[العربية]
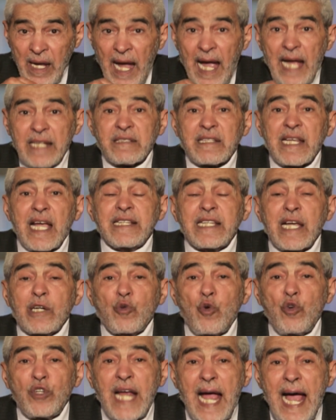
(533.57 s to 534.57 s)
حتى
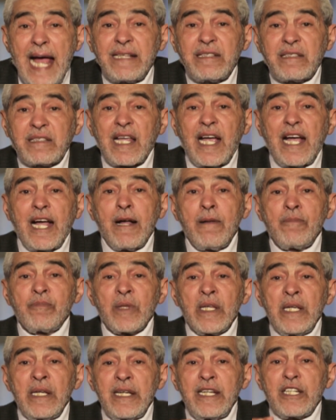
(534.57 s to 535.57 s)
تكون أنت
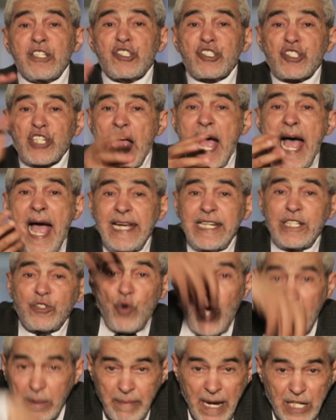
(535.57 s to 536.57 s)

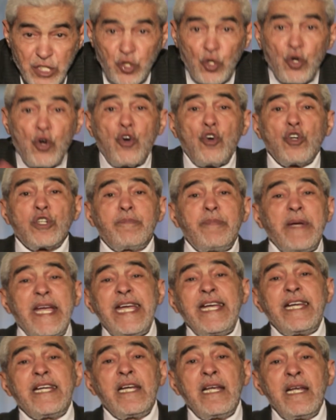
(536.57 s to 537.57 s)
الشاهد والمشهود
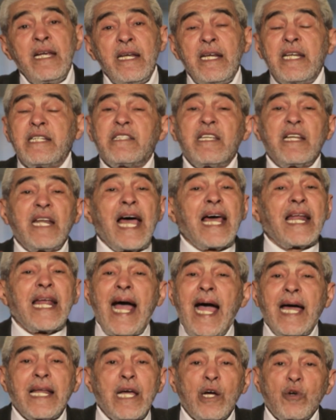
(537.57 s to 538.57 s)
به
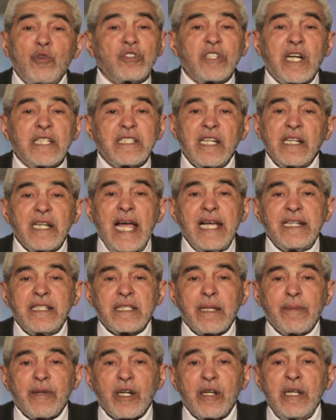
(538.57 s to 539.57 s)
للدلالة على قدرة
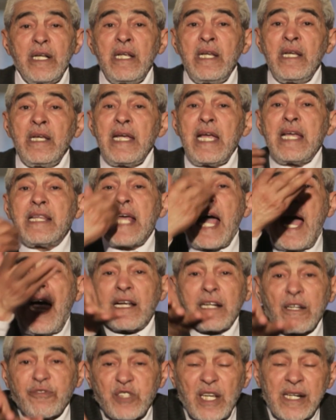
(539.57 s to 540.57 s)
الله تبارك إذا
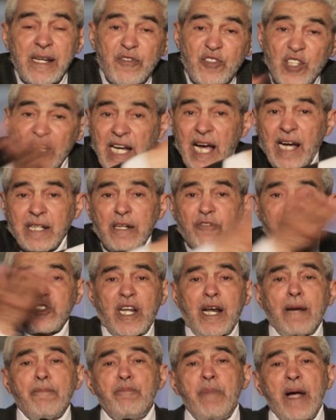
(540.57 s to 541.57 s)
عرفت نفسك
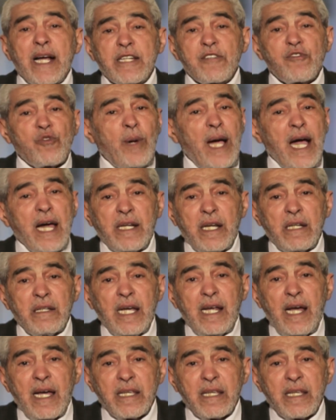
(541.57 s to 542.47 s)
عرفت ربك سبحان الله